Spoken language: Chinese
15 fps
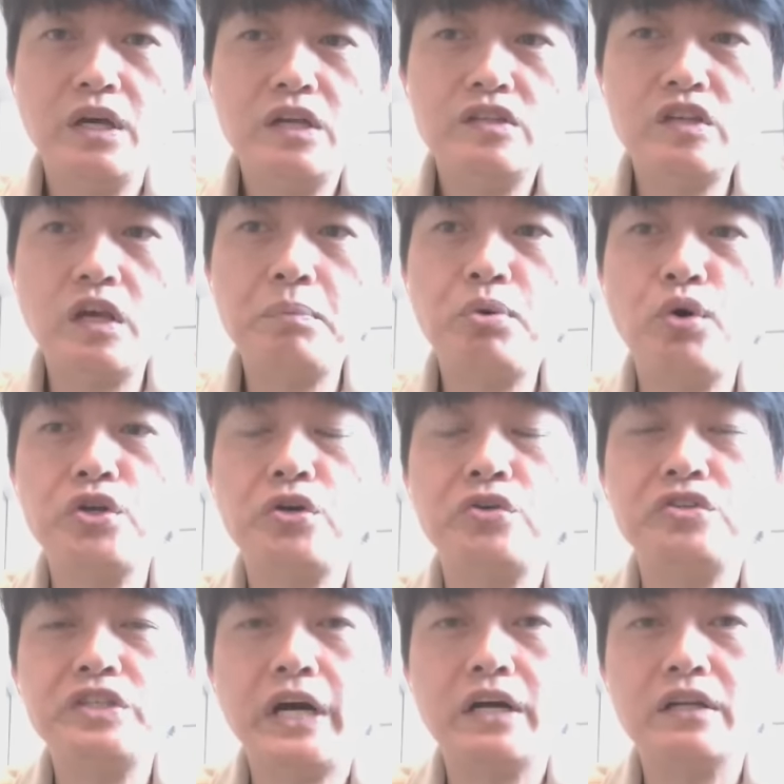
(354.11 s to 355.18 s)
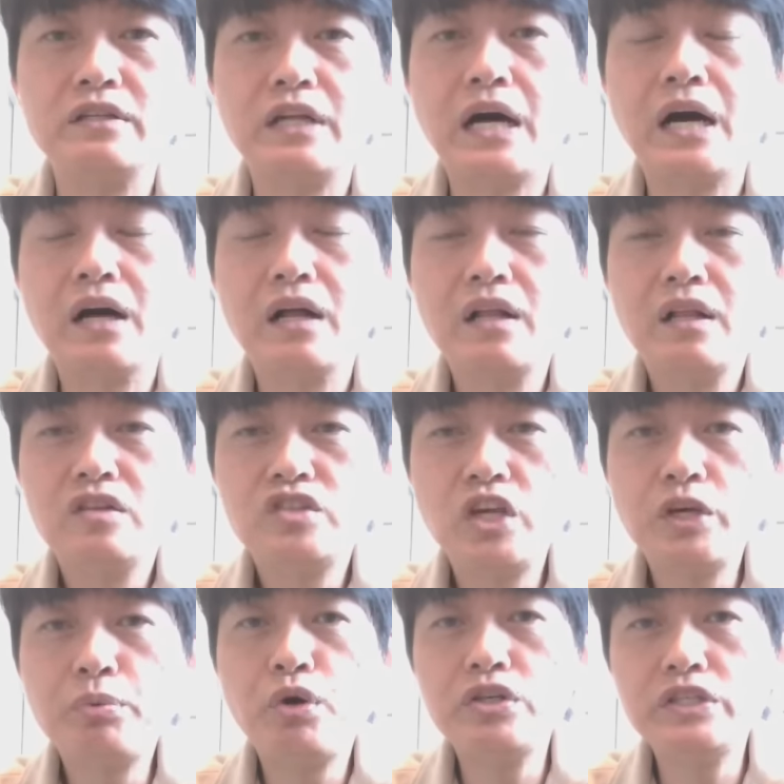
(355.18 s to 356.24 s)
这一波又一样的啦，这
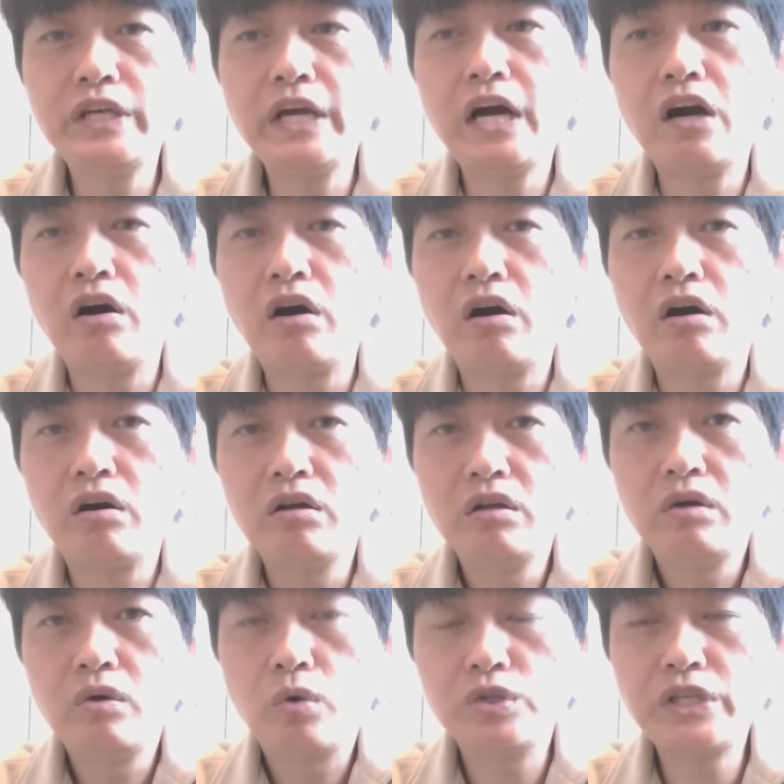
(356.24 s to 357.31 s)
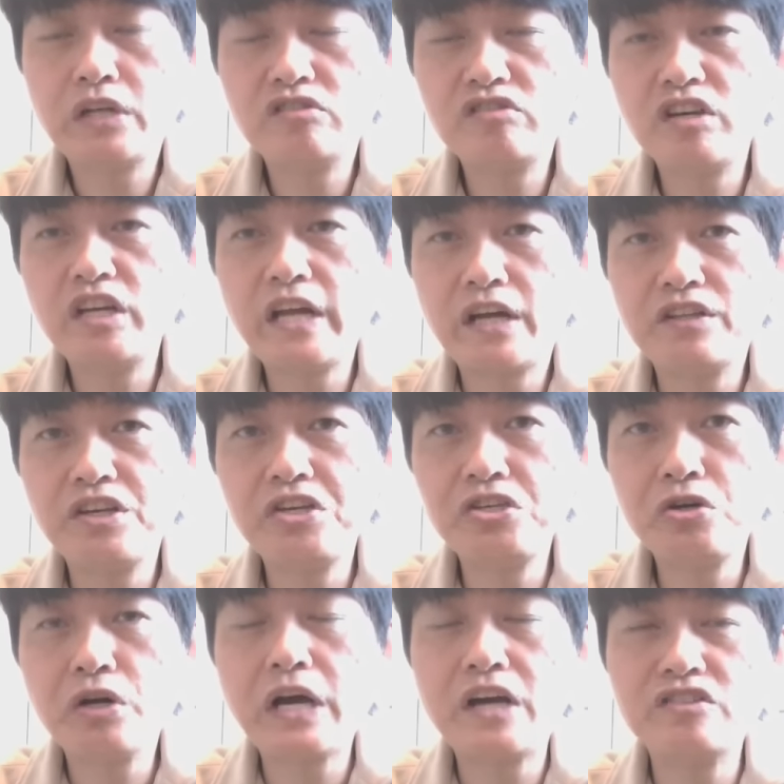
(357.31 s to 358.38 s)
一波一样哈、哦，我想这一两天
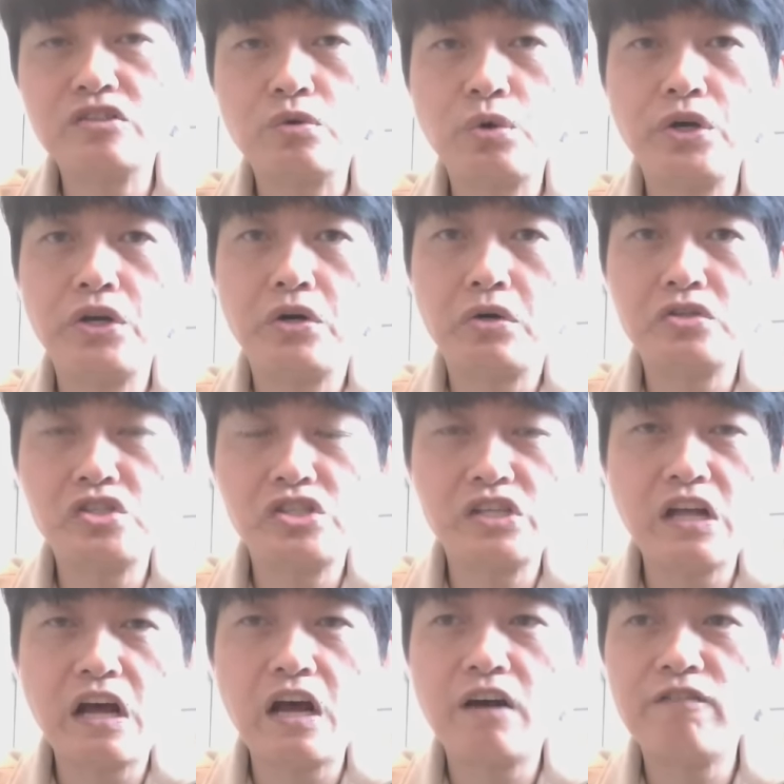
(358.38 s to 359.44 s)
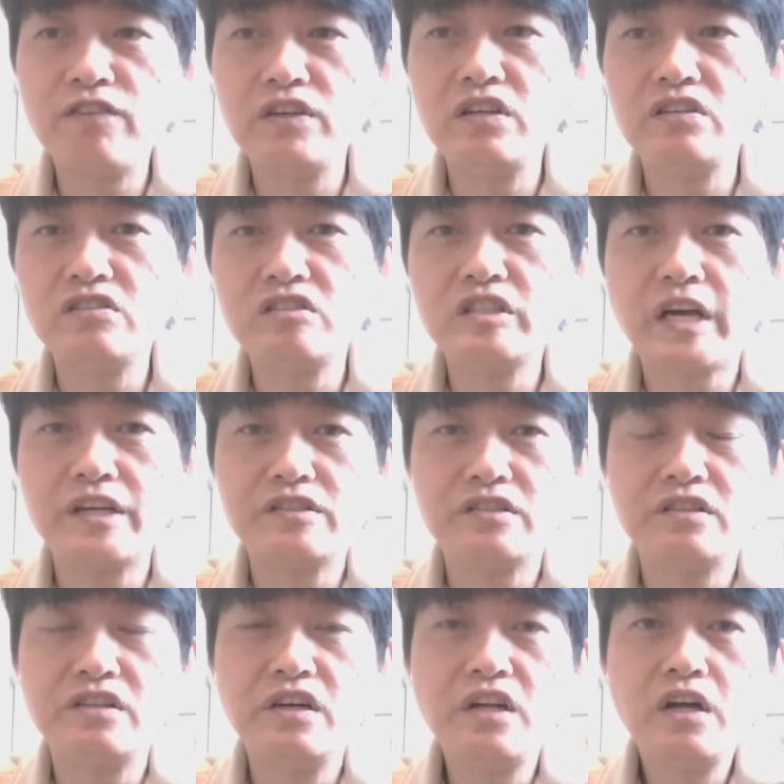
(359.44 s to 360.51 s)
又开始会有其他分析师带
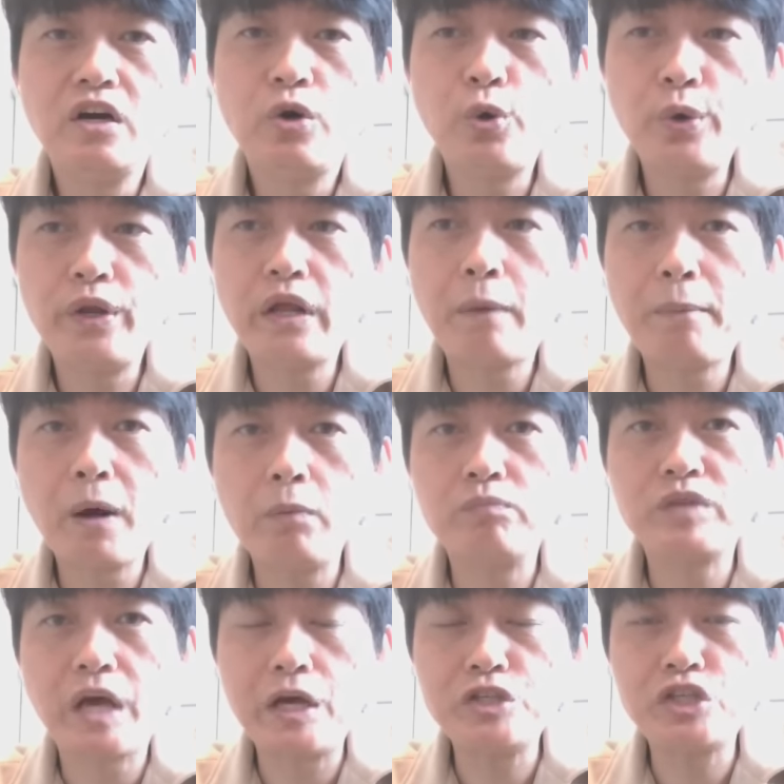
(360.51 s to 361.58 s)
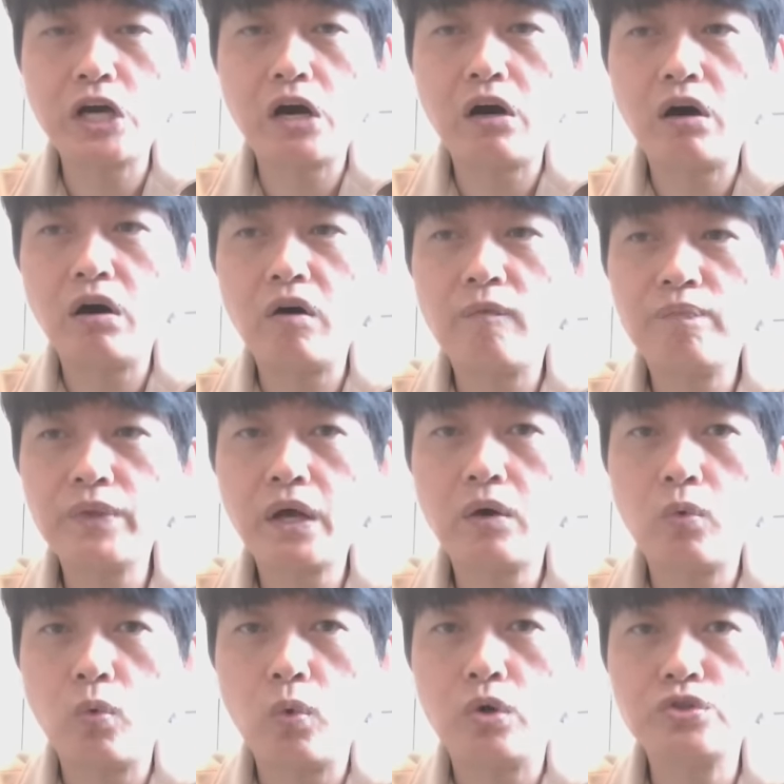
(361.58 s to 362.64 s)
着会员来帮我们抬轿哈、哦，那
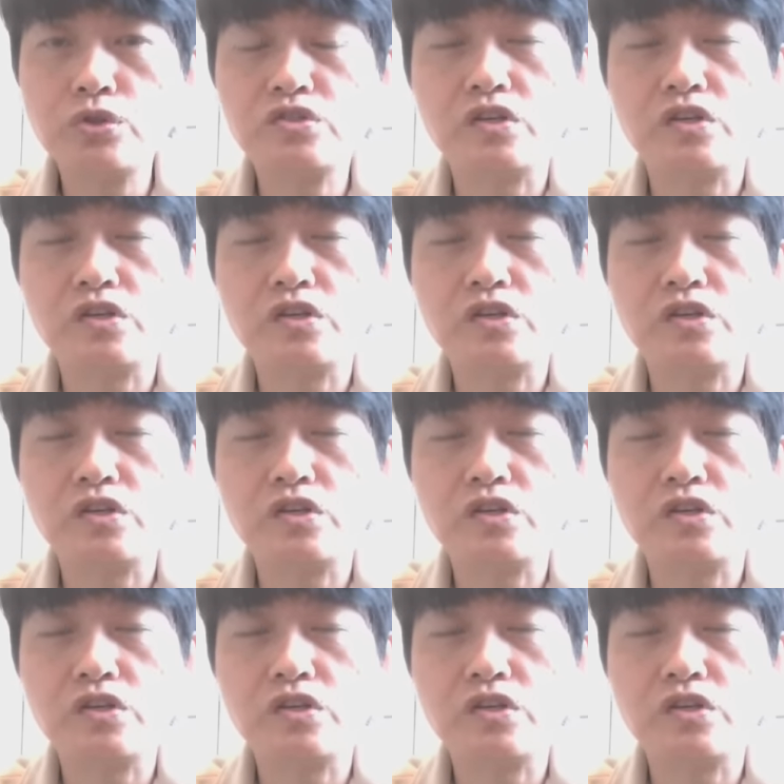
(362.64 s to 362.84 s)
我